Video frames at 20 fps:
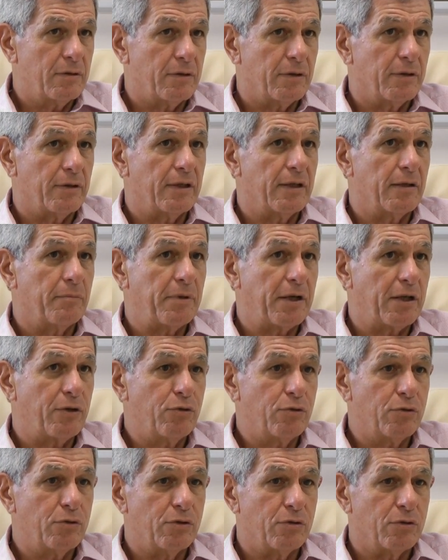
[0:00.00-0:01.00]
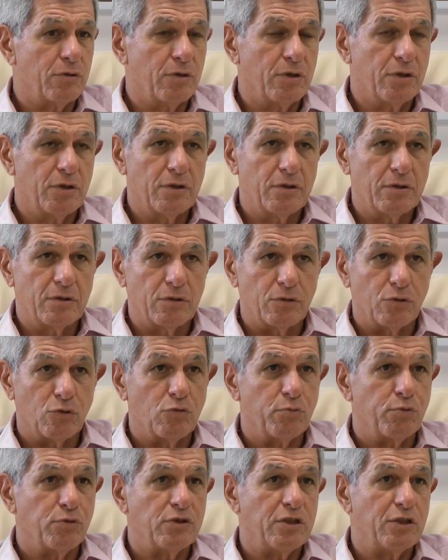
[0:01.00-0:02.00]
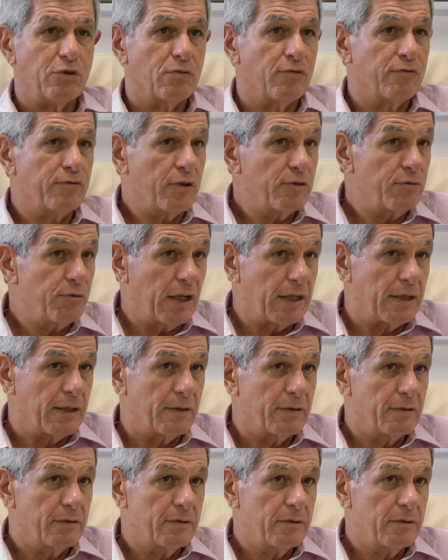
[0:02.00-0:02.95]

il y a eu la période de l'opposition frontale,